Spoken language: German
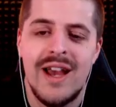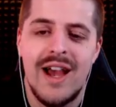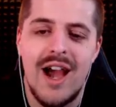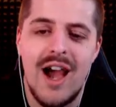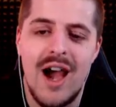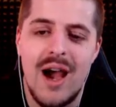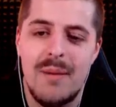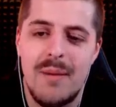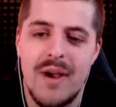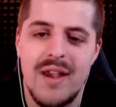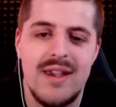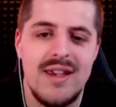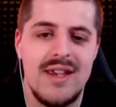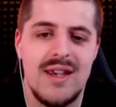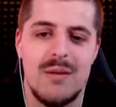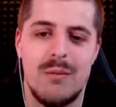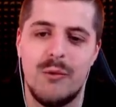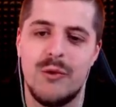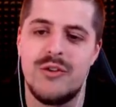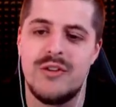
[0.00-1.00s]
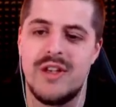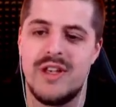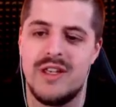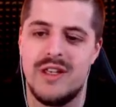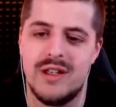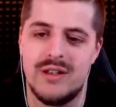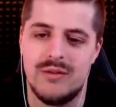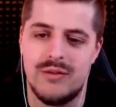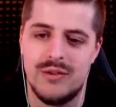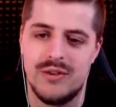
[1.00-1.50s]
Aber hier muss er
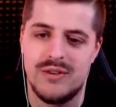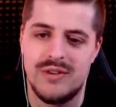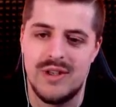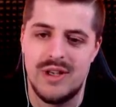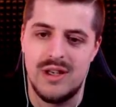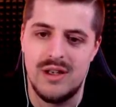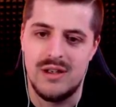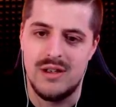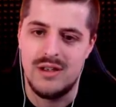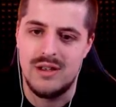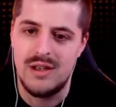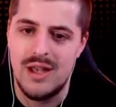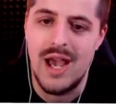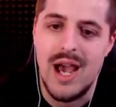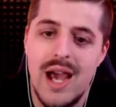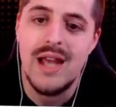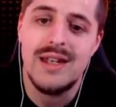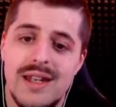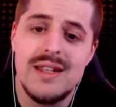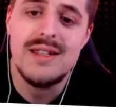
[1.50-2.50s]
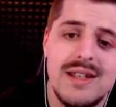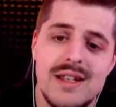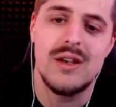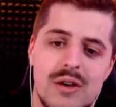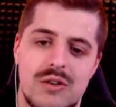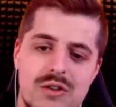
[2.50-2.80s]
irgendwo sein. Ah, da ist er ja auch